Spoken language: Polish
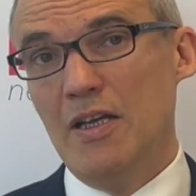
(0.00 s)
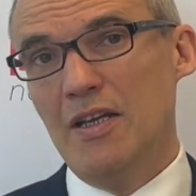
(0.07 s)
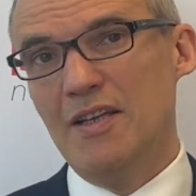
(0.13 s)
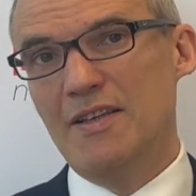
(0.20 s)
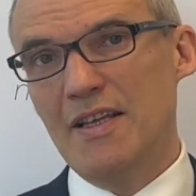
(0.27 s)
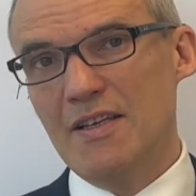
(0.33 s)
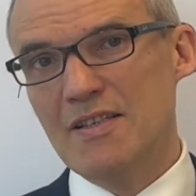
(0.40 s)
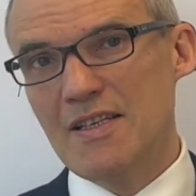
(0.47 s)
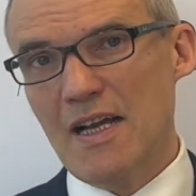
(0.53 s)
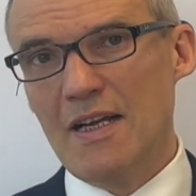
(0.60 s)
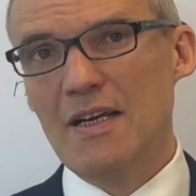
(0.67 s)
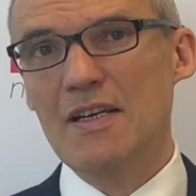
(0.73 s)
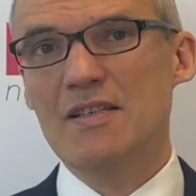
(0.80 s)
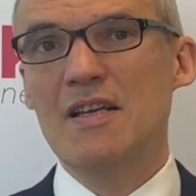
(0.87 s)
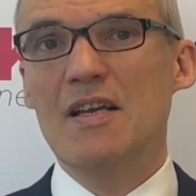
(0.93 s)
I ten
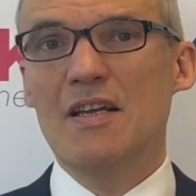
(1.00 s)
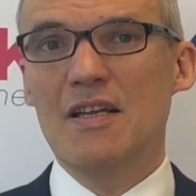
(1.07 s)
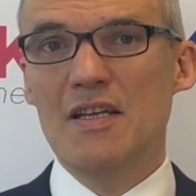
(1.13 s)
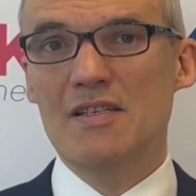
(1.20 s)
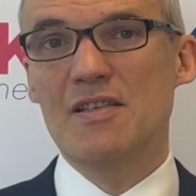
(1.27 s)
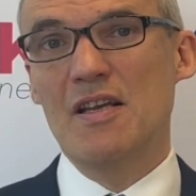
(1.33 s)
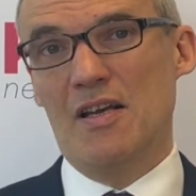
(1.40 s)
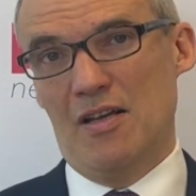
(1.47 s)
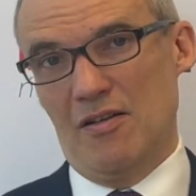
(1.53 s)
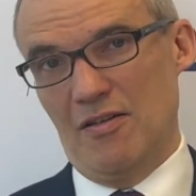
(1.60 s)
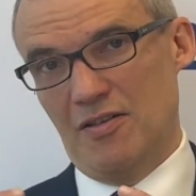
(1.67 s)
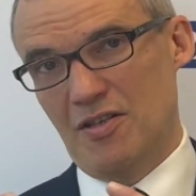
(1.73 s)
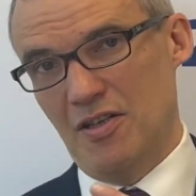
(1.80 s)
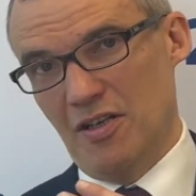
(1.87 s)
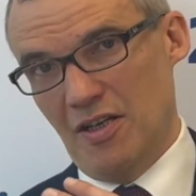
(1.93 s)
zakres jest, e,
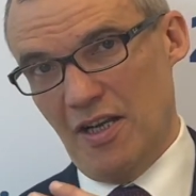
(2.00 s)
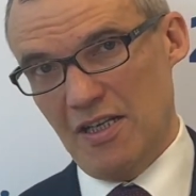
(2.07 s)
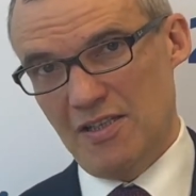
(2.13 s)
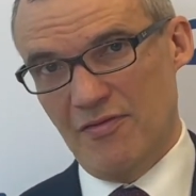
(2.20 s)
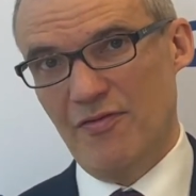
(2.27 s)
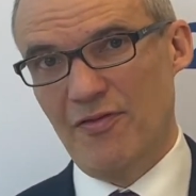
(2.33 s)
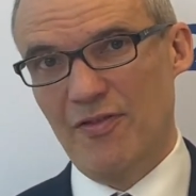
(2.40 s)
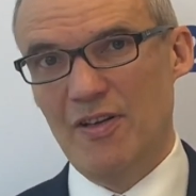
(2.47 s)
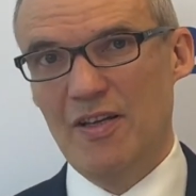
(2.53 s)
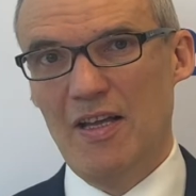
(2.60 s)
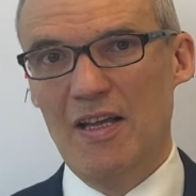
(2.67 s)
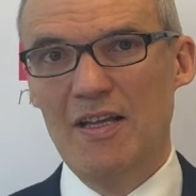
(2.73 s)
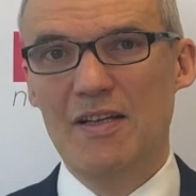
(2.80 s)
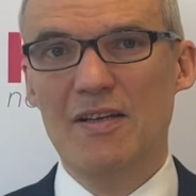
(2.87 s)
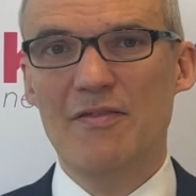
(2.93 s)
czy jest w, e,
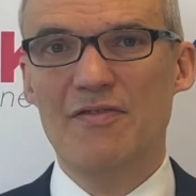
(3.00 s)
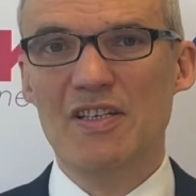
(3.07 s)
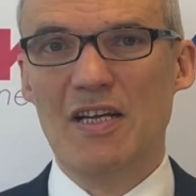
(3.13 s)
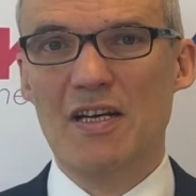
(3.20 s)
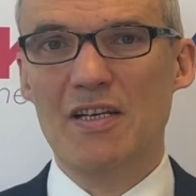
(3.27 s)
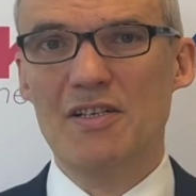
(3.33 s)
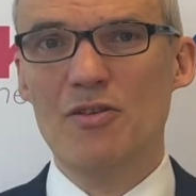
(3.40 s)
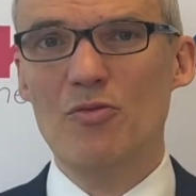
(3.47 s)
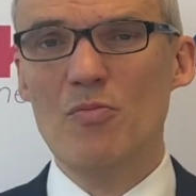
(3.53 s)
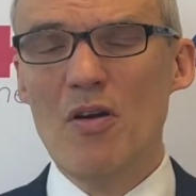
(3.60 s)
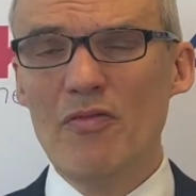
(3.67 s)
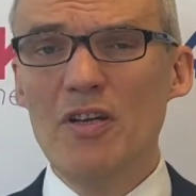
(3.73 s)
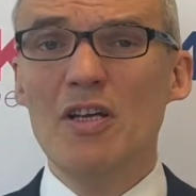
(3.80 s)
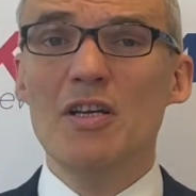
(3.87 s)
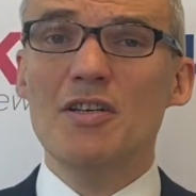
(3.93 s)
e, w, zakresie
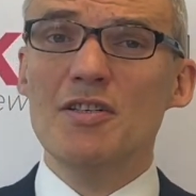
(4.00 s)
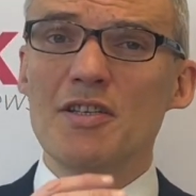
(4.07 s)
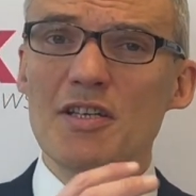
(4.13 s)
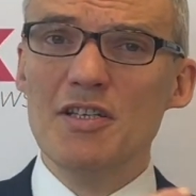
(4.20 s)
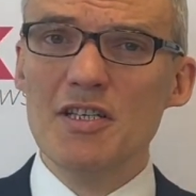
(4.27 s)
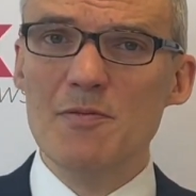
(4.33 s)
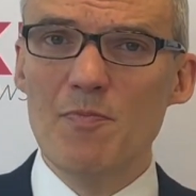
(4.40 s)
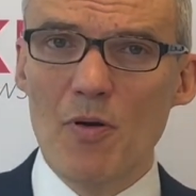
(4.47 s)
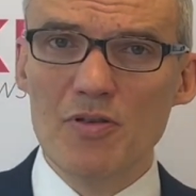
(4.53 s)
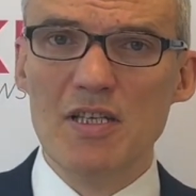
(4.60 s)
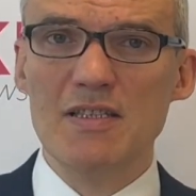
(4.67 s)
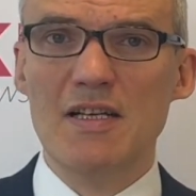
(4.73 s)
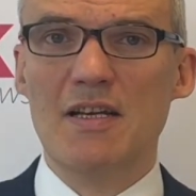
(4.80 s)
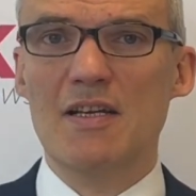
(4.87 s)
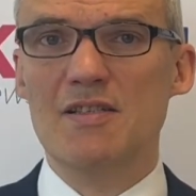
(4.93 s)
umowy, czy też jest poza
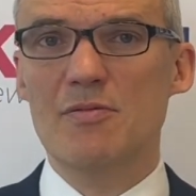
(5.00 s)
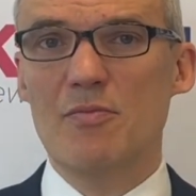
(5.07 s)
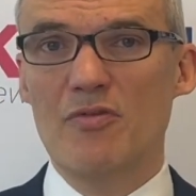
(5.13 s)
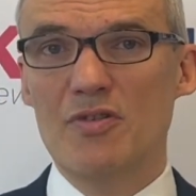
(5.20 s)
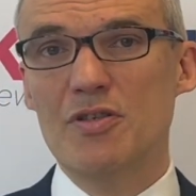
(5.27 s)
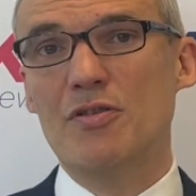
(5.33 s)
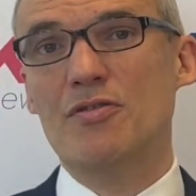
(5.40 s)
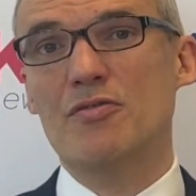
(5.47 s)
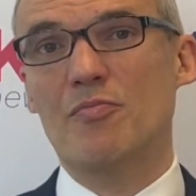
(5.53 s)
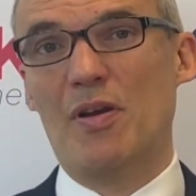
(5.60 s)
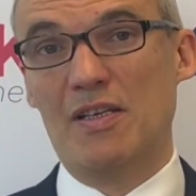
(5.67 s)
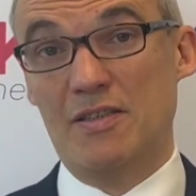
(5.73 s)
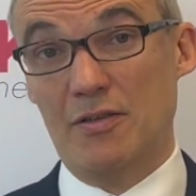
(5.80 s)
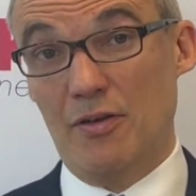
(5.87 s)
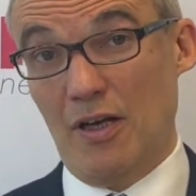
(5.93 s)
zakresem umowy, czy to są
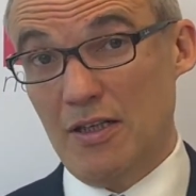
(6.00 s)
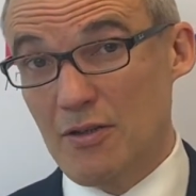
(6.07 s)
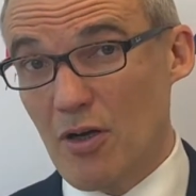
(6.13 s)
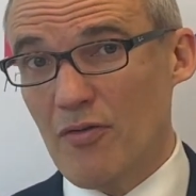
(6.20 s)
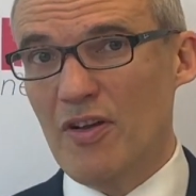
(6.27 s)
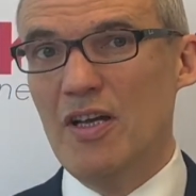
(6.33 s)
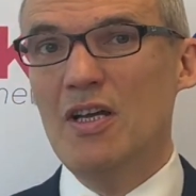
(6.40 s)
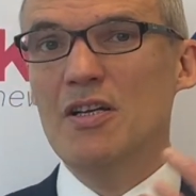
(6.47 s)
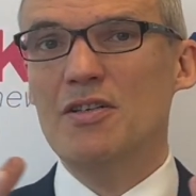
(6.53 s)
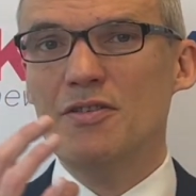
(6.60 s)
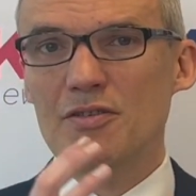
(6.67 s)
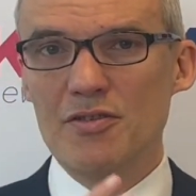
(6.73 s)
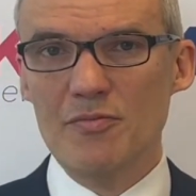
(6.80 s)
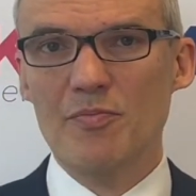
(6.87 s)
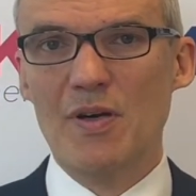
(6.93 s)
prace dodatkowe, czy
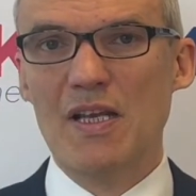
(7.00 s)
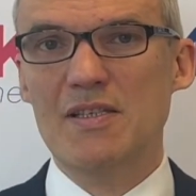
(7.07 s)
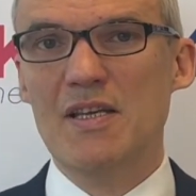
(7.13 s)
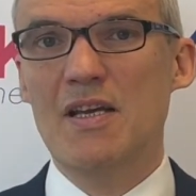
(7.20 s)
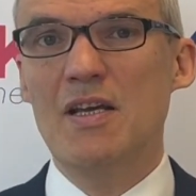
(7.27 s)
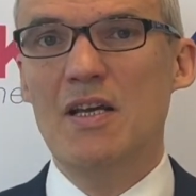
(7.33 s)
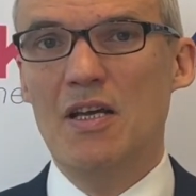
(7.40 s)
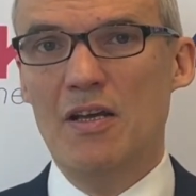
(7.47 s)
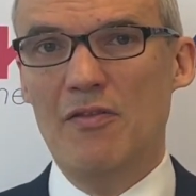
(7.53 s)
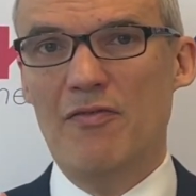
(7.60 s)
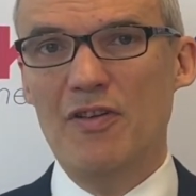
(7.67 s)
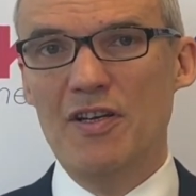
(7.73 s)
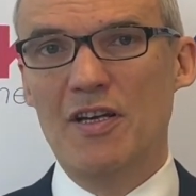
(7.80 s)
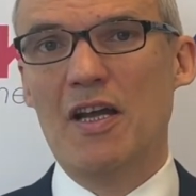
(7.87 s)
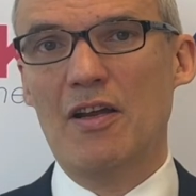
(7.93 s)
to są prace
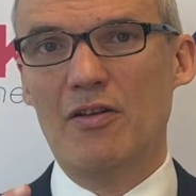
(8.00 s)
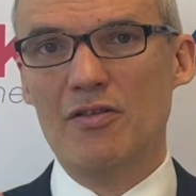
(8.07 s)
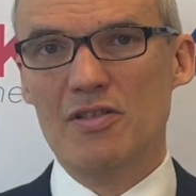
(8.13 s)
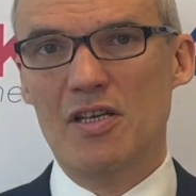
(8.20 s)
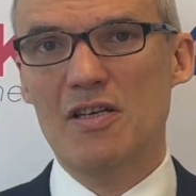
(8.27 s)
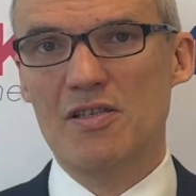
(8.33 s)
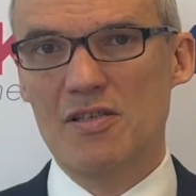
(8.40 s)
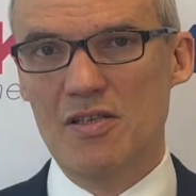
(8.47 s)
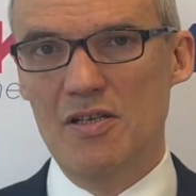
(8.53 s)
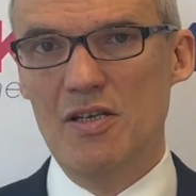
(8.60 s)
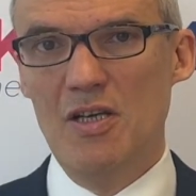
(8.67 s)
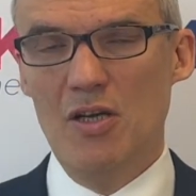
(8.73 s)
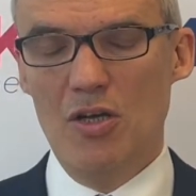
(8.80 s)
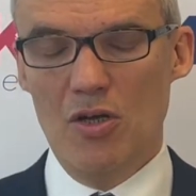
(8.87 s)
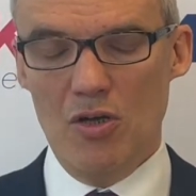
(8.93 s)
wynikające z
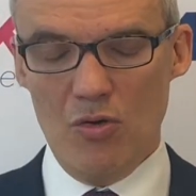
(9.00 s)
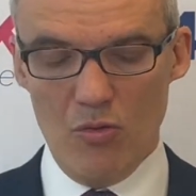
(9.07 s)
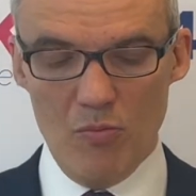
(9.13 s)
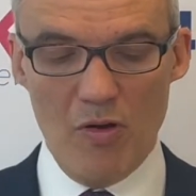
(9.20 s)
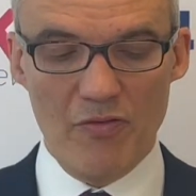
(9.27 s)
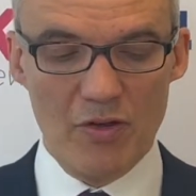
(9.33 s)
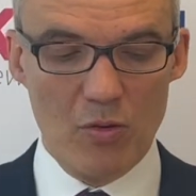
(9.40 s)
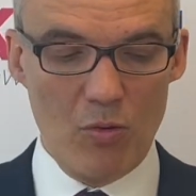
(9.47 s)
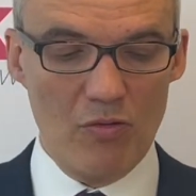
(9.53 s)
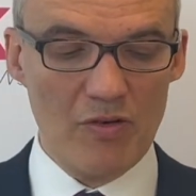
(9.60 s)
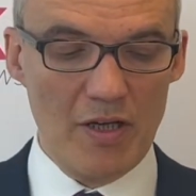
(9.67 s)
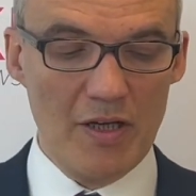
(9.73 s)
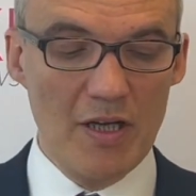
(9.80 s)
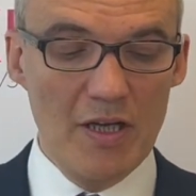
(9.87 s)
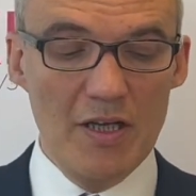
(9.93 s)
umowy
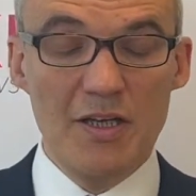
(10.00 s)
głównej.